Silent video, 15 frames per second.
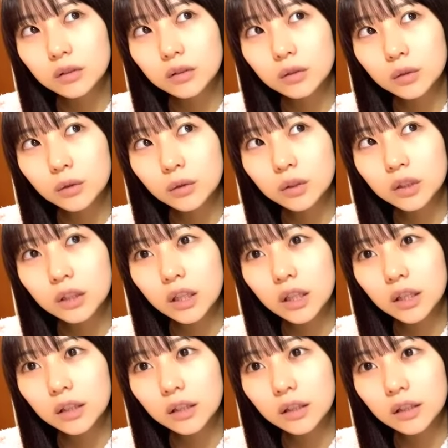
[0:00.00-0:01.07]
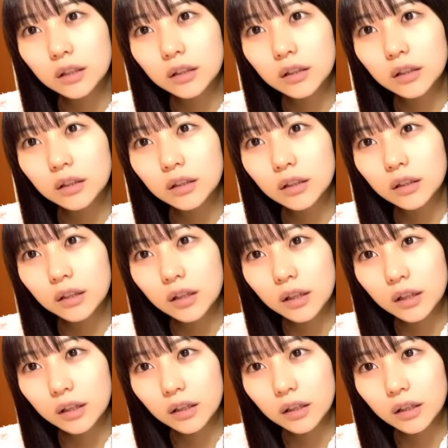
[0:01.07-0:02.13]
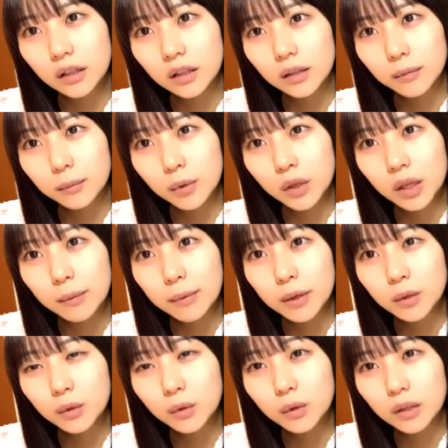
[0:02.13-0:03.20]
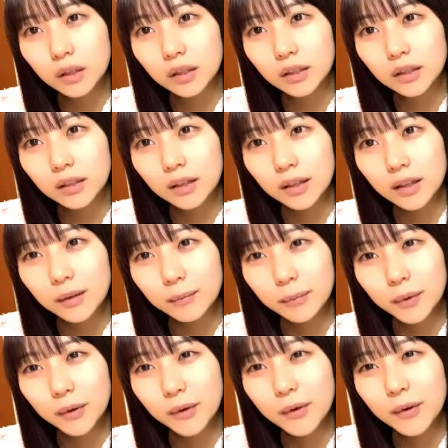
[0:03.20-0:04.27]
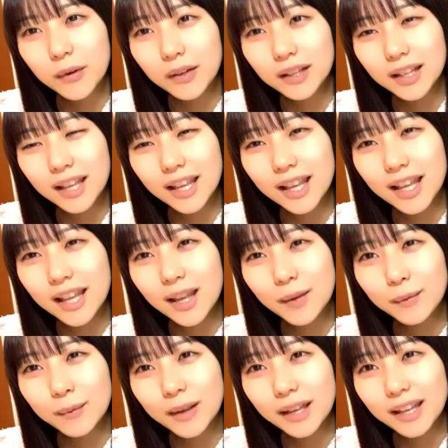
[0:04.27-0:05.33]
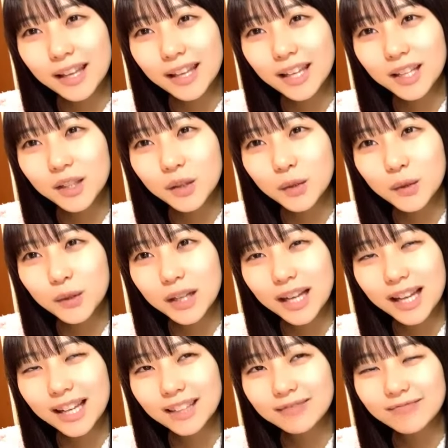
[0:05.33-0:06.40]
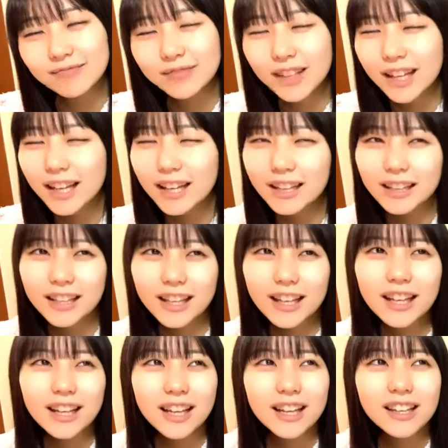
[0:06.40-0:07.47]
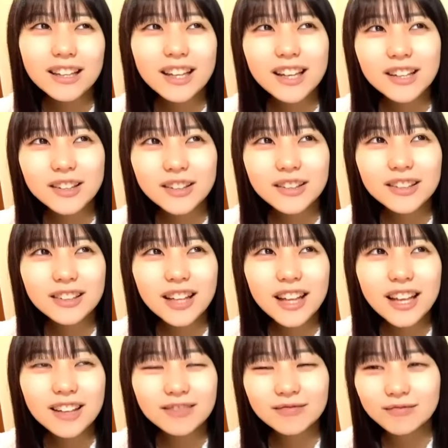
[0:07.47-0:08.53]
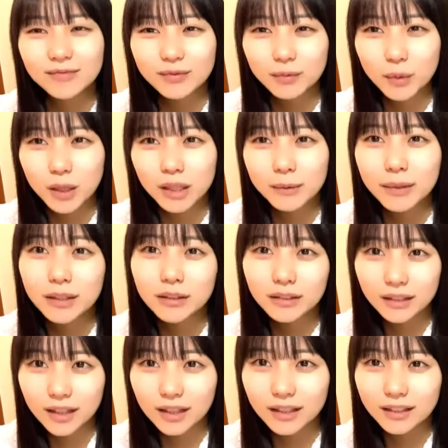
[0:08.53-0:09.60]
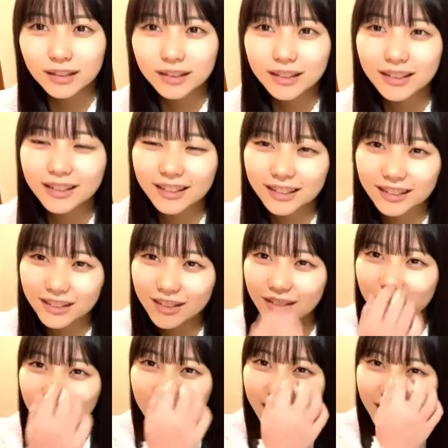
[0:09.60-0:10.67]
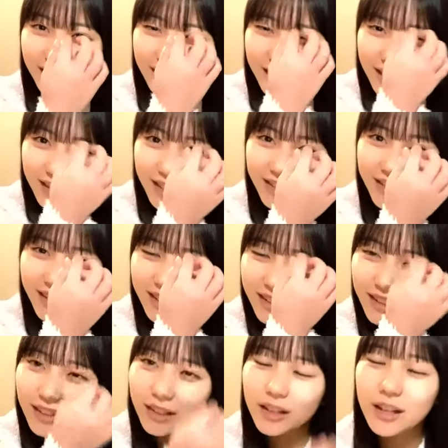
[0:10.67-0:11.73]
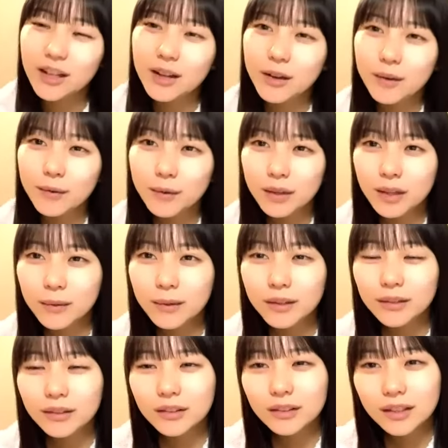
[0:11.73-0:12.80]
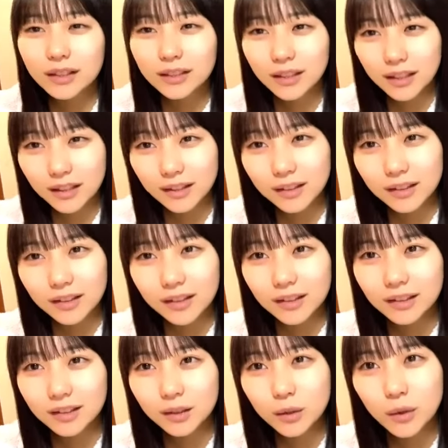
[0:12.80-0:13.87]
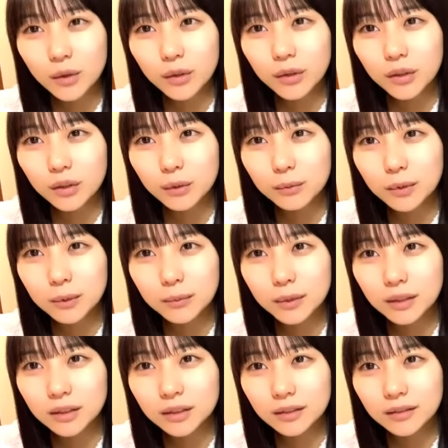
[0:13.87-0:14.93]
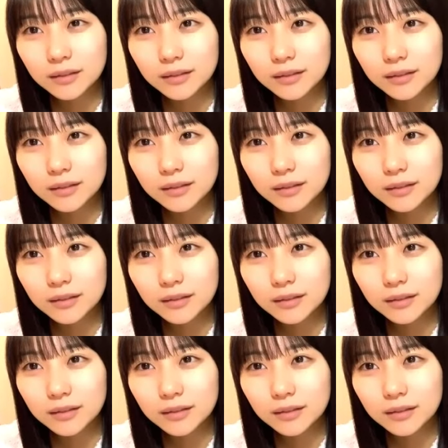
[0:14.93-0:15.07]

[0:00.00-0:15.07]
その時代ってねなんかポケベルとか「ポケベルがならなくて」ポケベルのねそんなすごい古い歌知ってんじゃんみたいになるけどケベルとかねなんかすごいなと思います、